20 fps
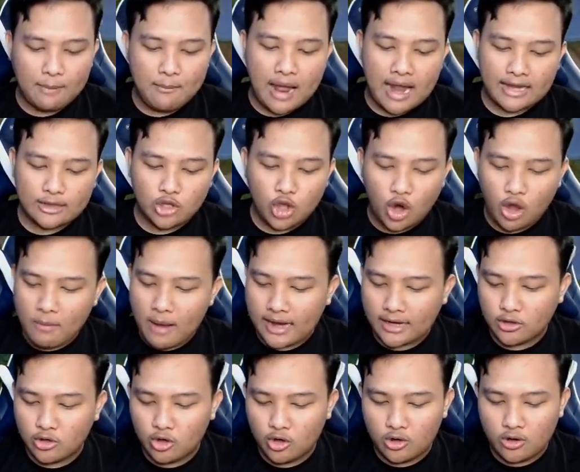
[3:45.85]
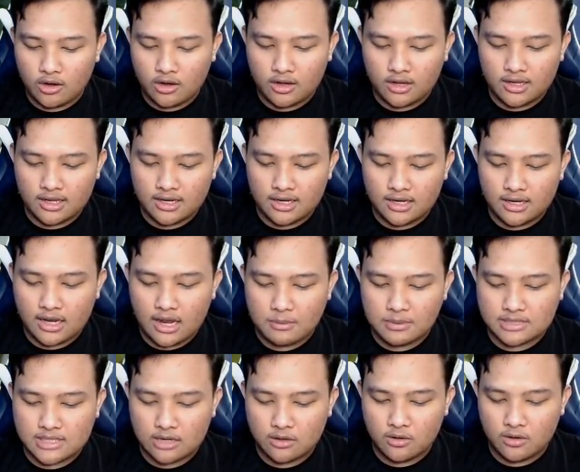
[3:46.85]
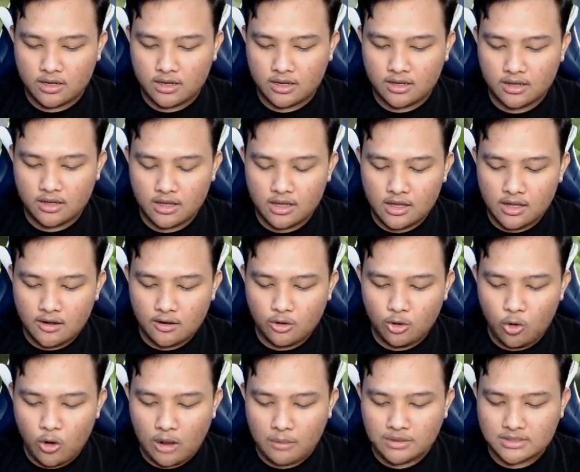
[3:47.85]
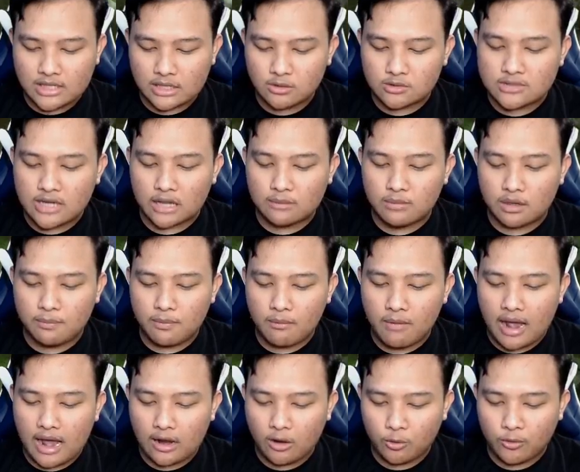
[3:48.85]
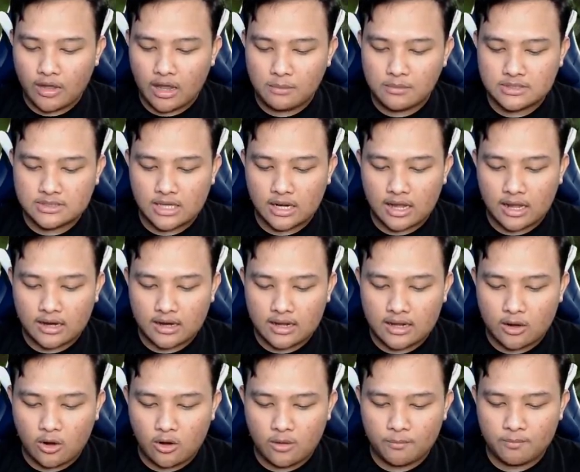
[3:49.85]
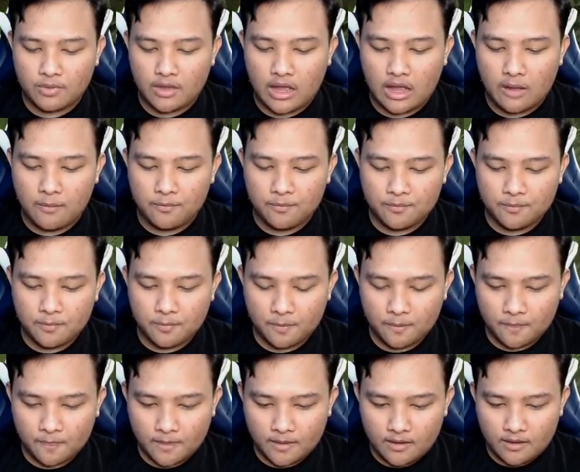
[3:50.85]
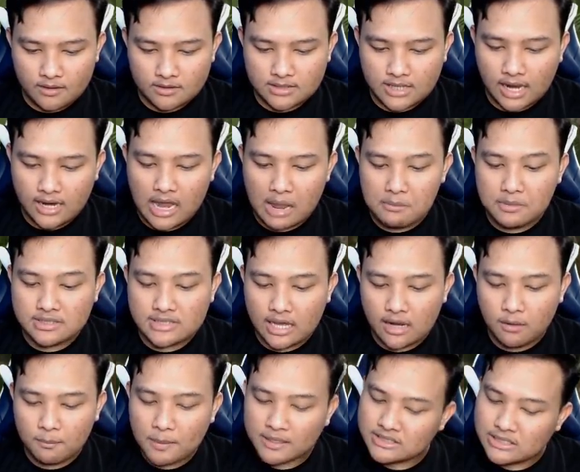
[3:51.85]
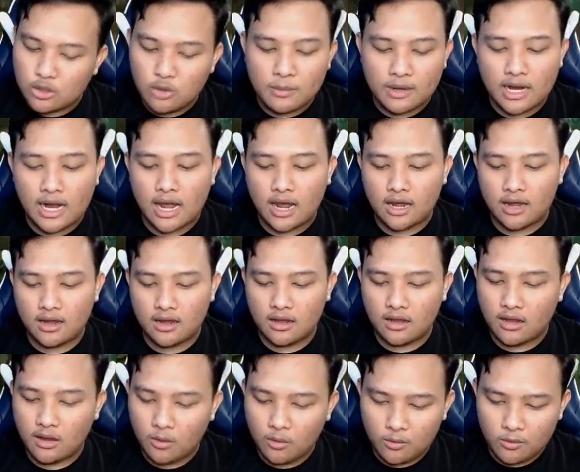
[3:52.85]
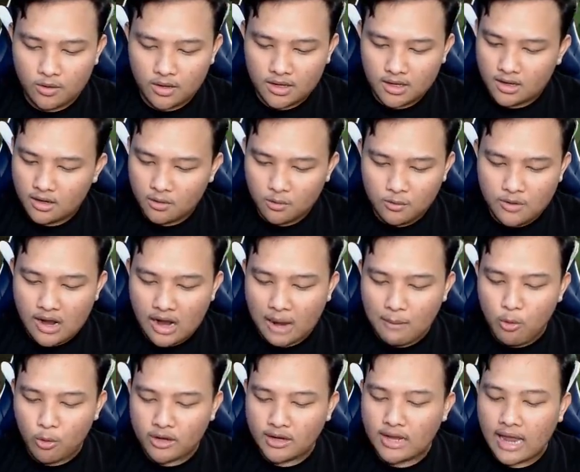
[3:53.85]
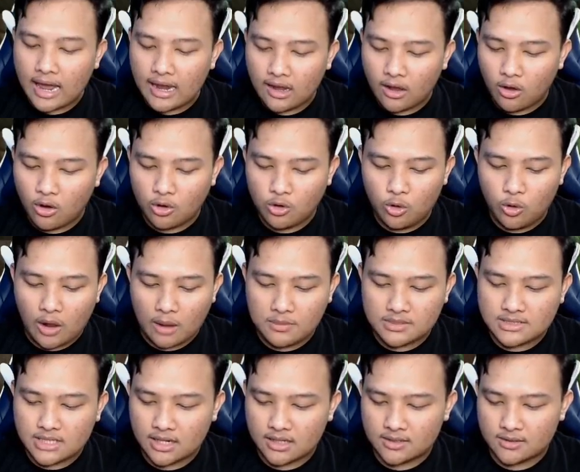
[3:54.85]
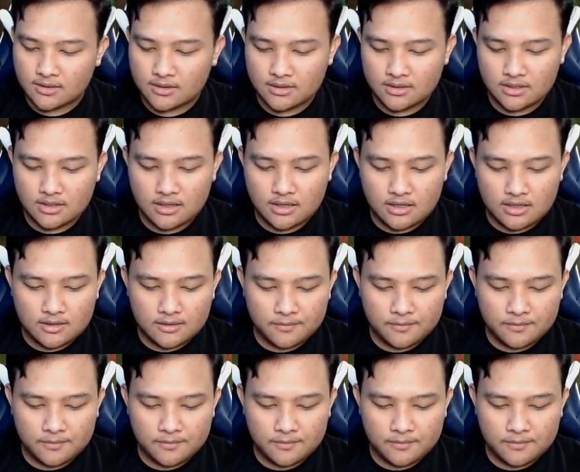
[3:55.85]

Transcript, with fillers: balik dulu, balik dulu. Ini nih Abisal dulu nih. Dulu Abisal tuh sangat berpengaruh ya Abisal karena sekali Abisal pasti menang. Sekali Abisal pasti lu menang. Pasti menang Udah nggak mungkin kalah kalau dulu Abisal tuh. Golnya